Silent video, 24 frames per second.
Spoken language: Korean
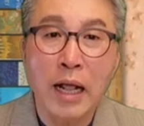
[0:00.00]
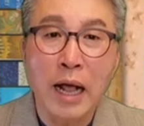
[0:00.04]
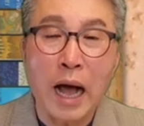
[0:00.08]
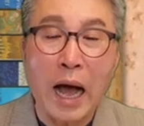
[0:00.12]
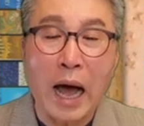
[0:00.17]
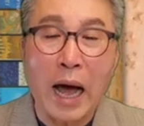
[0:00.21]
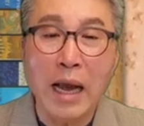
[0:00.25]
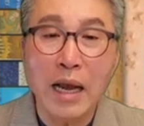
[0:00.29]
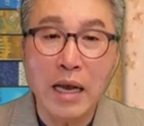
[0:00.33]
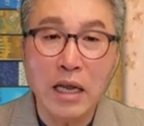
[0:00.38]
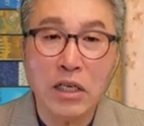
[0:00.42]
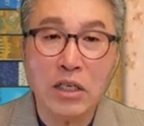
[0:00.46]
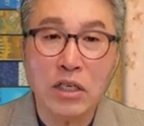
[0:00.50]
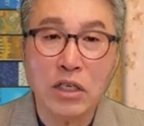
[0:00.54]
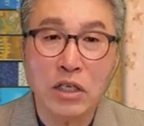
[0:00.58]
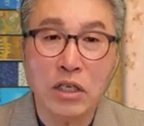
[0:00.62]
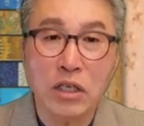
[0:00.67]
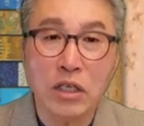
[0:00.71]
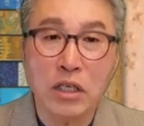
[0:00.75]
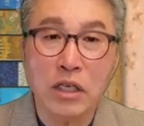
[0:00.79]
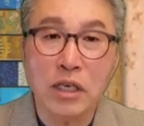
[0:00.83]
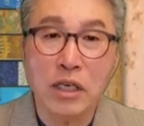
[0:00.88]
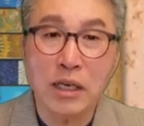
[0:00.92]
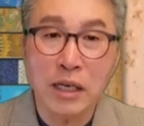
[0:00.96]

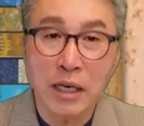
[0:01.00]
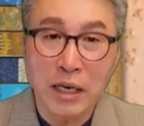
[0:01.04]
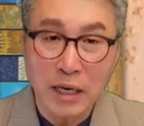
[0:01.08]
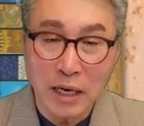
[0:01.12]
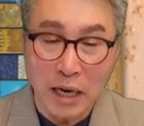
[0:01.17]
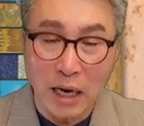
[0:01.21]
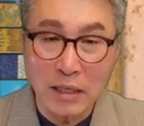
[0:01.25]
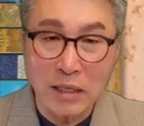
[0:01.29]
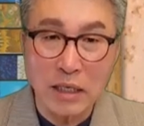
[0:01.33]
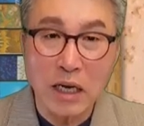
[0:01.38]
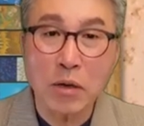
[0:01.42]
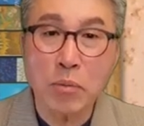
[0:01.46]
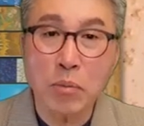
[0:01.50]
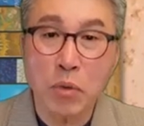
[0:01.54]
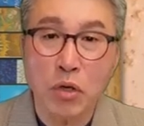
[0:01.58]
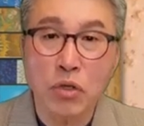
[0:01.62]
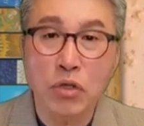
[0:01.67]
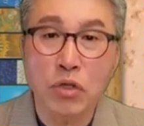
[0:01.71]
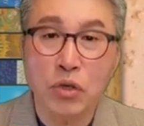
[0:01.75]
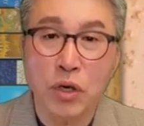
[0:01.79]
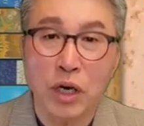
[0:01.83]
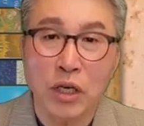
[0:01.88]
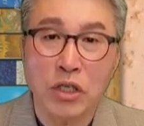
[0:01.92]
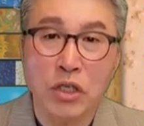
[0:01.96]
알리시는 일을 가장
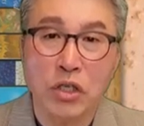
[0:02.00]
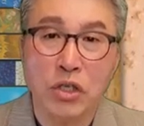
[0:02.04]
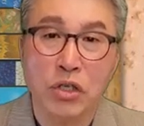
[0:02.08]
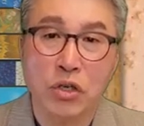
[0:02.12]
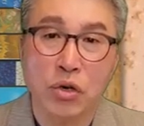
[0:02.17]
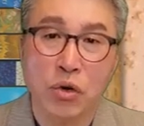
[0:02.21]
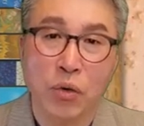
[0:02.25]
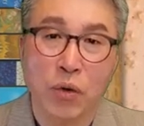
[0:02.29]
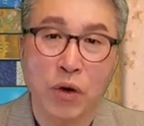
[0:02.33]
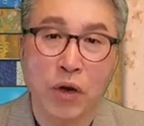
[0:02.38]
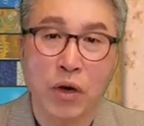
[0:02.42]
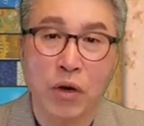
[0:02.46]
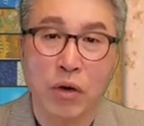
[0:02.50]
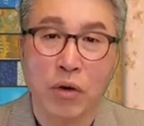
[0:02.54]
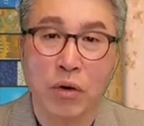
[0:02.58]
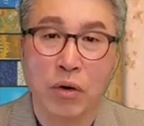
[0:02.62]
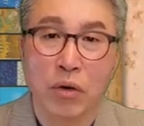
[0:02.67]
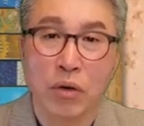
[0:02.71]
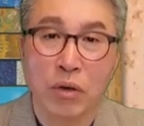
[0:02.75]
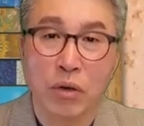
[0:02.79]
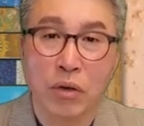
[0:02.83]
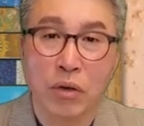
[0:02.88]
먼저 하시는 거예요.